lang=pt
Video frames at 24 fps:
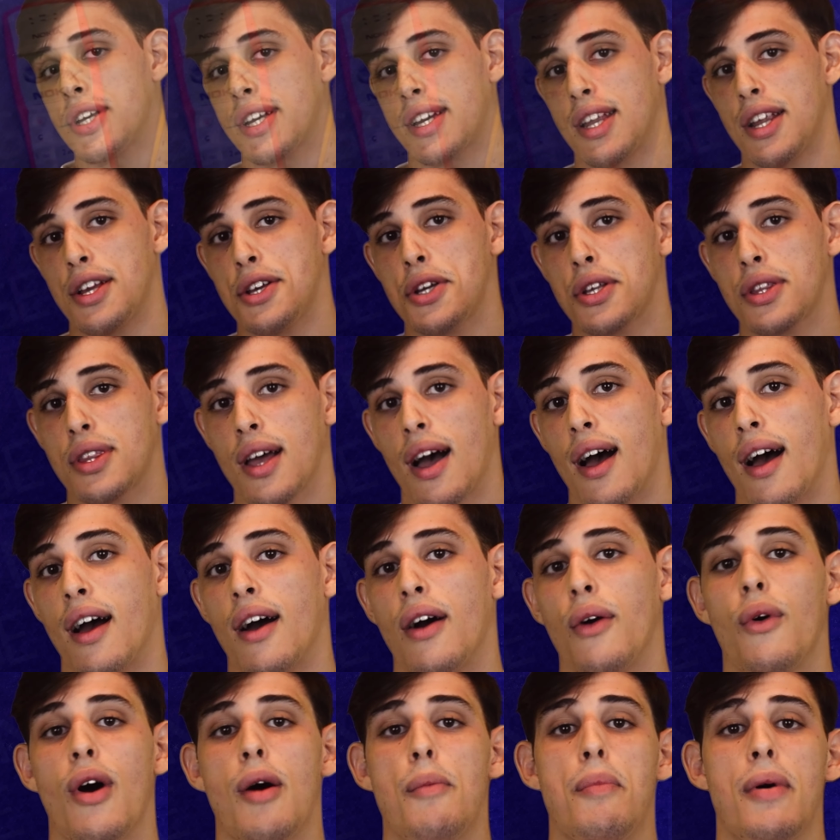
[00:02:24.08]
de
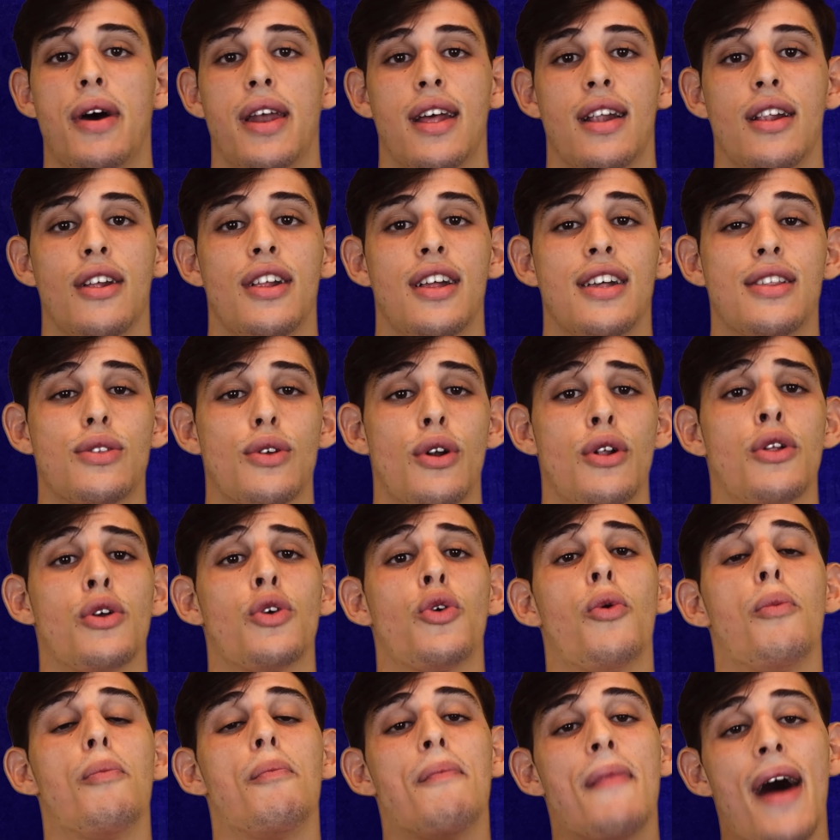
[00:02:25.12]
acreditar. O aparelho
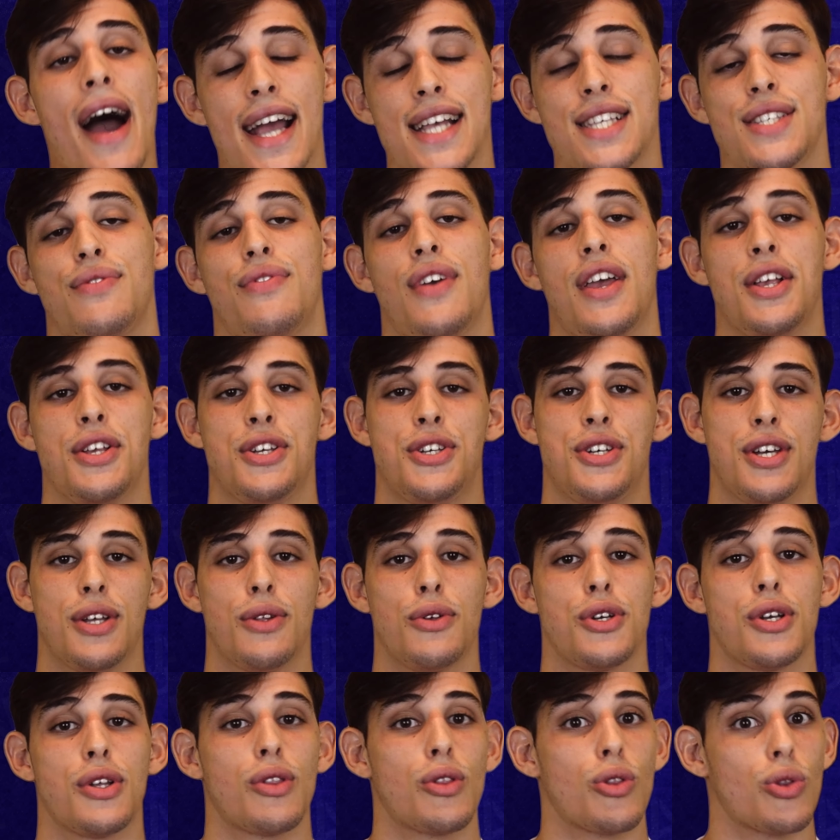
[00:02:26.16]
eletrônico mais
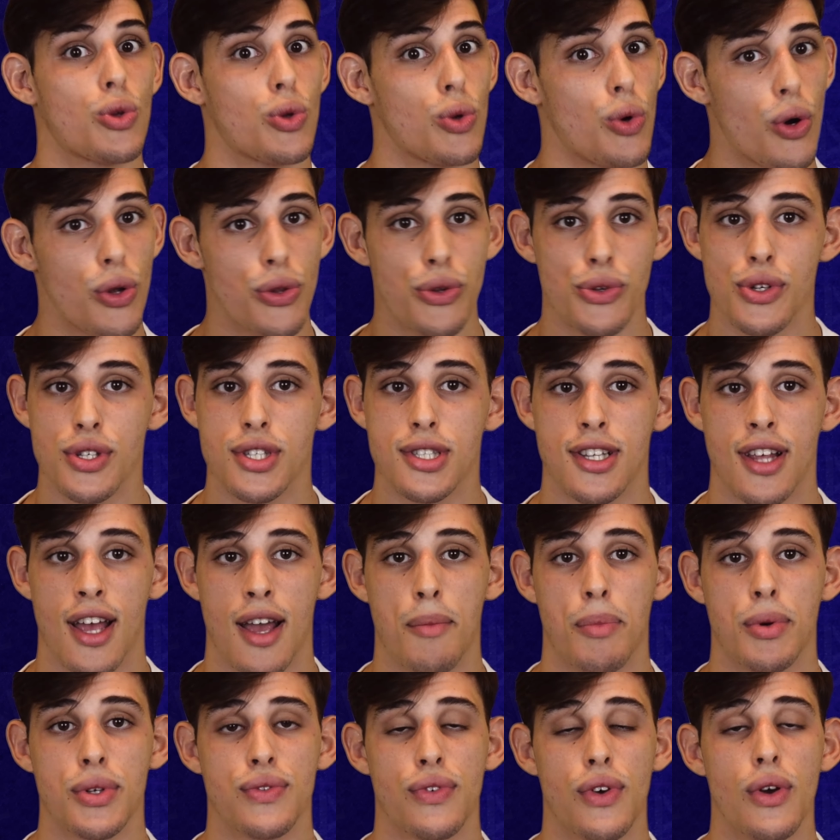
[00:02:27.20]
vendido de todos os
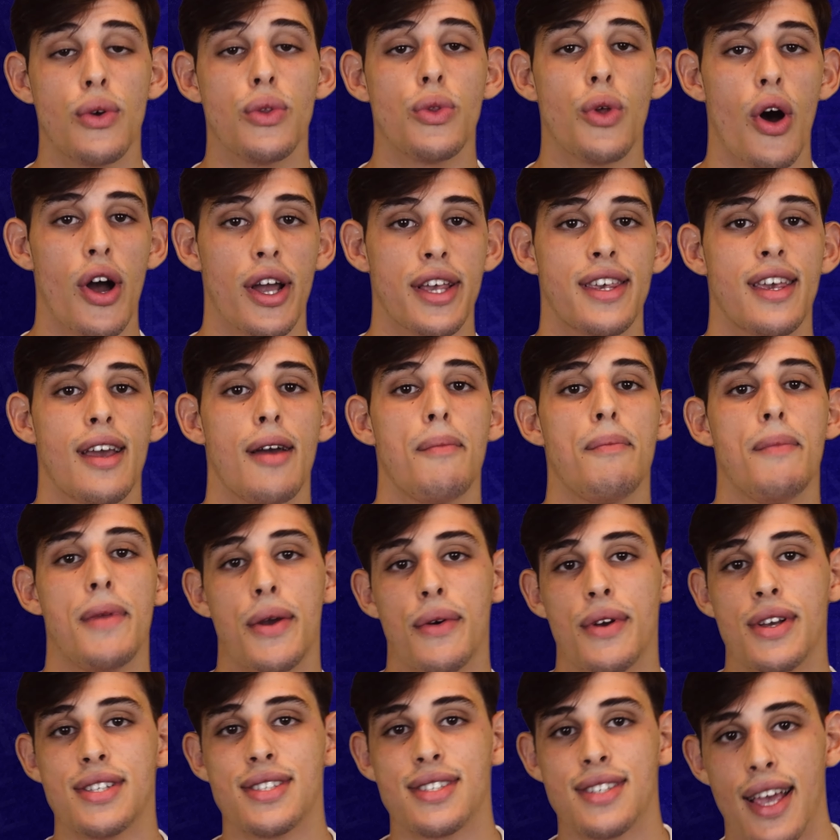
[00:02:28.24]
tempos foi o Nokia
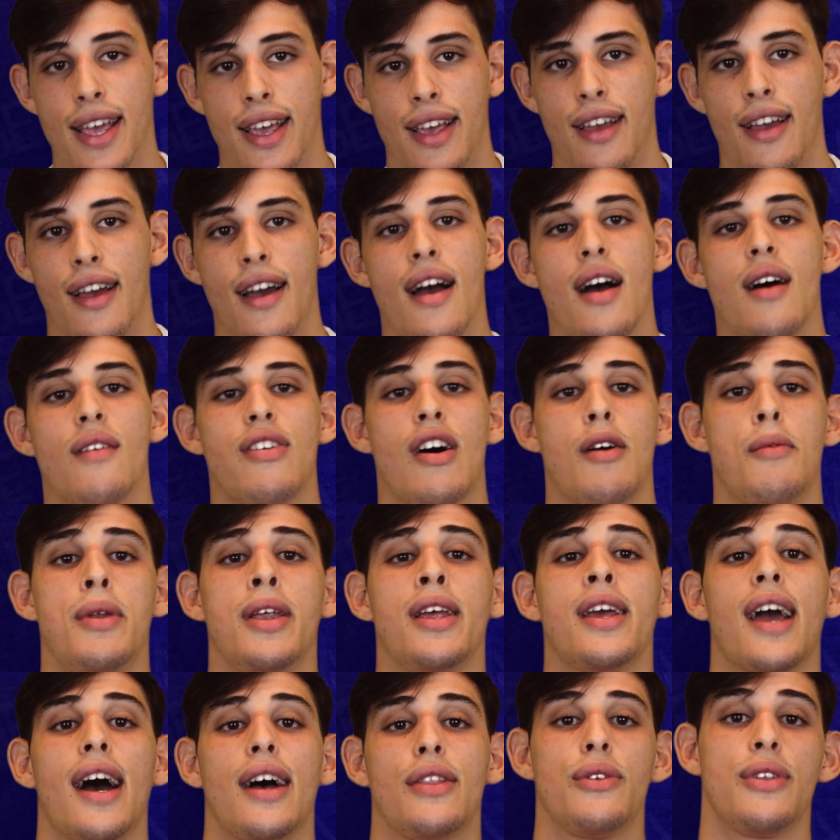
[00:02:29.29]
1100,
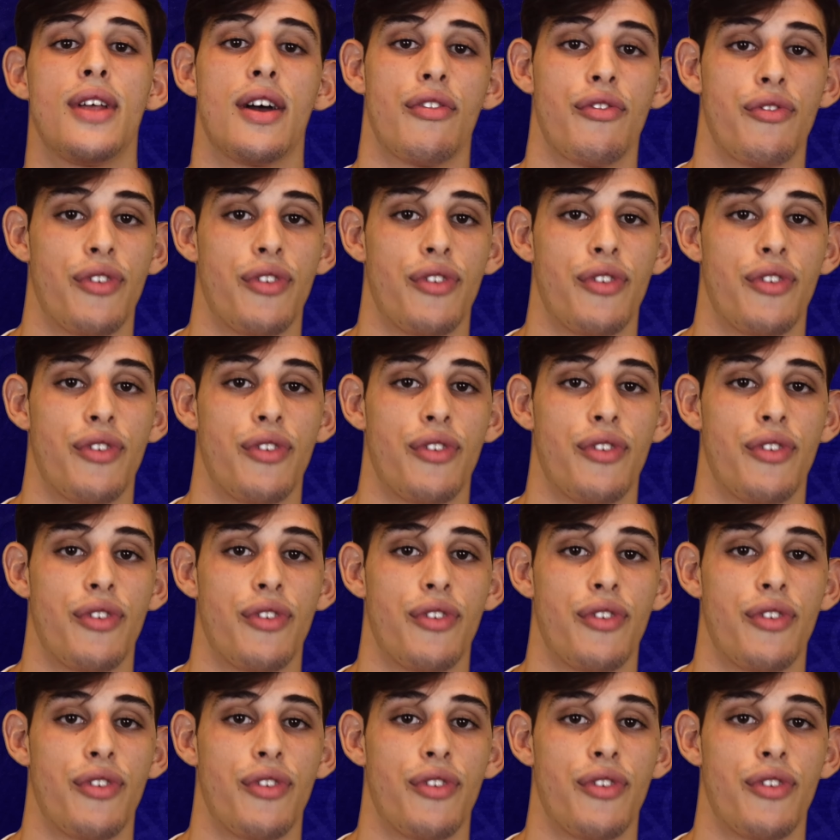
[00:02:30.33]
fabricado na